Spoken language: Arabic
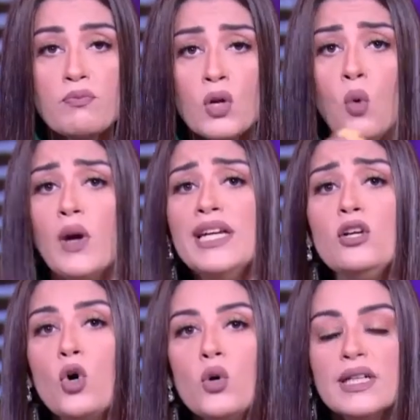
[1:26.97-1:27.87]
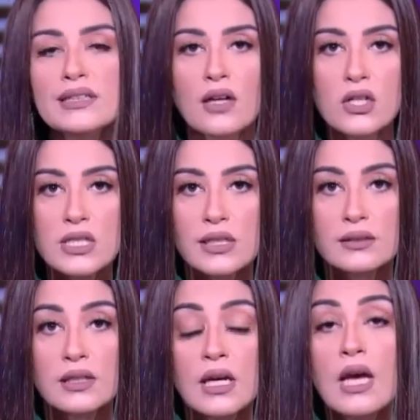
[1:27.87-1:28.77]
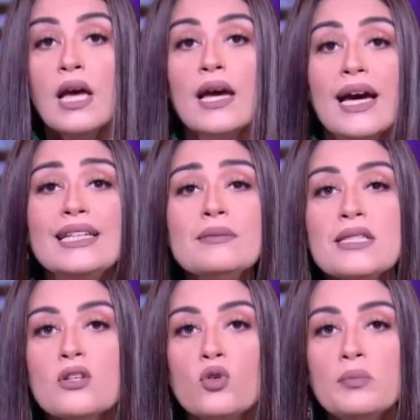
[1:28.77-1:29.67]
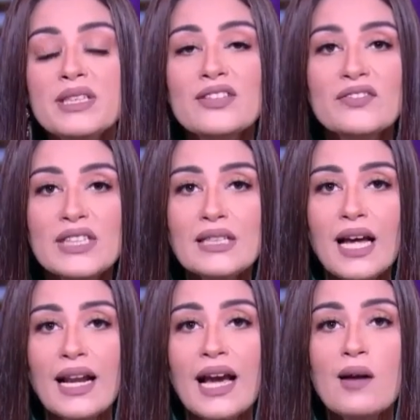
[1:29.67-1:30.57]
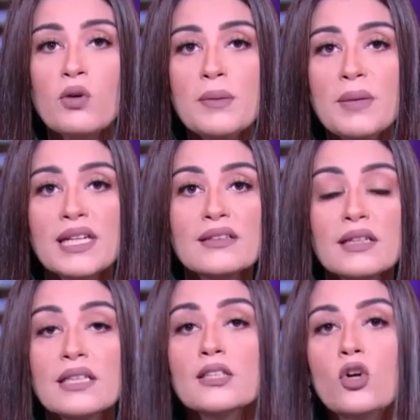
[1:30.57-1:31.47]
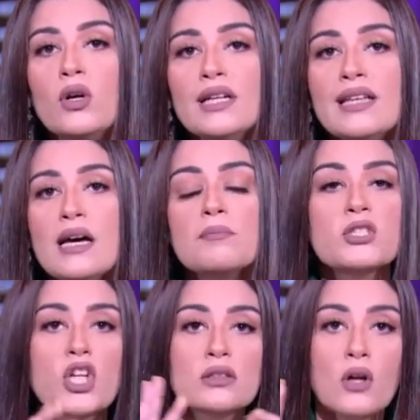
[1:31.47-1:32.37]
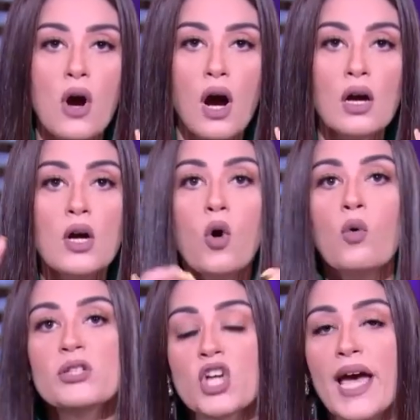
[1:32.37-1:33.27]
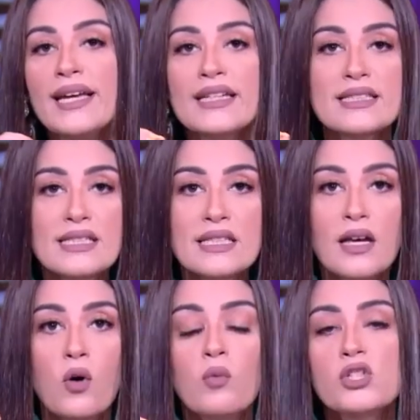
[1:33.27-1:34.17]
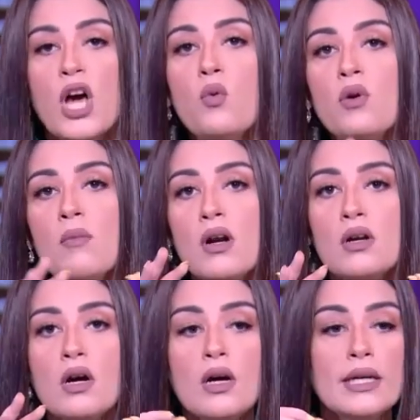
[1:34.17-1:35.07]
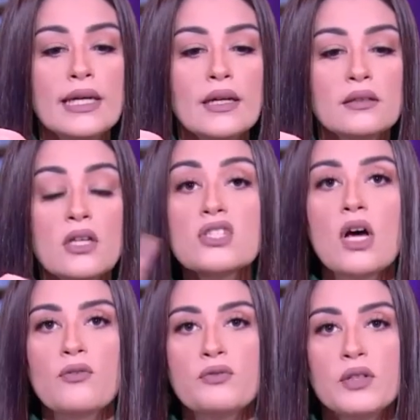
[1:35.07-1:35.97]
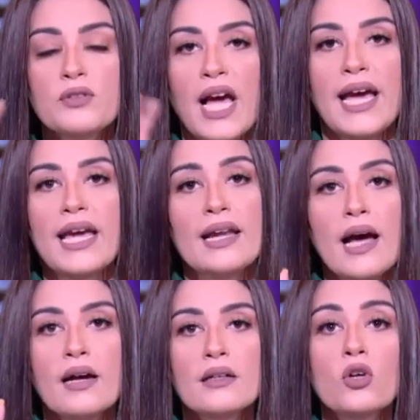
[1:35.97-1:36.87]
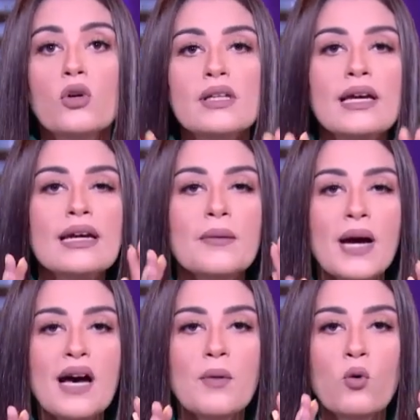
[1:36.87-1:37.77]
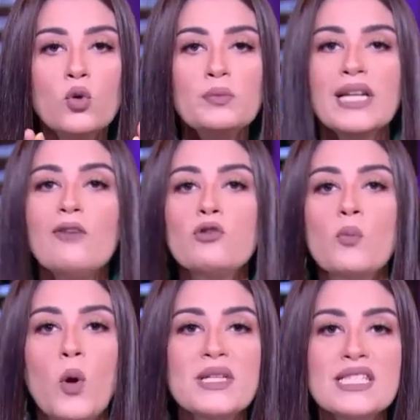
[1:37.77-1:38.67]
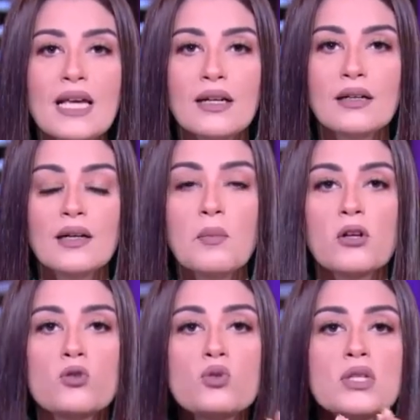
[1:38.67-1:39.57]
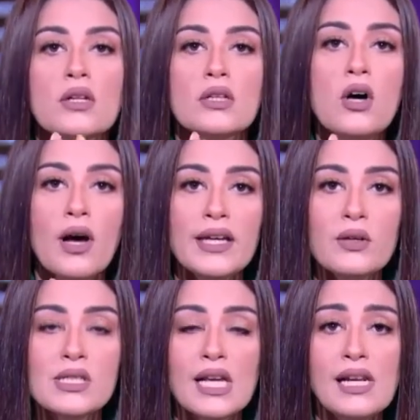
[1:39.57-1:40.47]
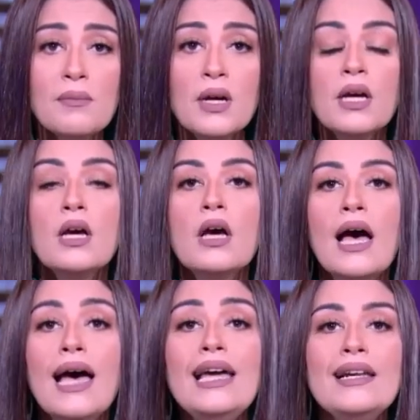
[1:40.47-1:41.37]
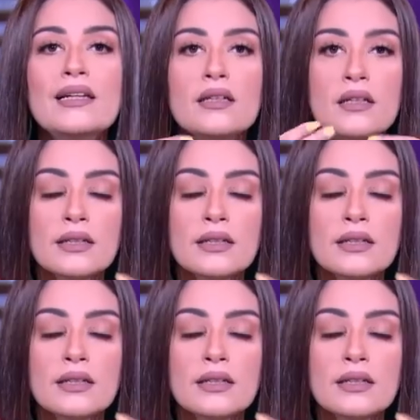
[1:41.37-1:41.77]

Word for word: هو ايه الخلع ده اصلا خلينا بس نكون متفقين على حاجه مهمه جدا ان الخلع ده مش اختراع ومش حاجه جديده ومش اول مره آه، تظهر في, الحياه لا الخلع ده يا جماعه موجود من 1400 سنه لما الرسول صلى الله عليه وسلم قال آه،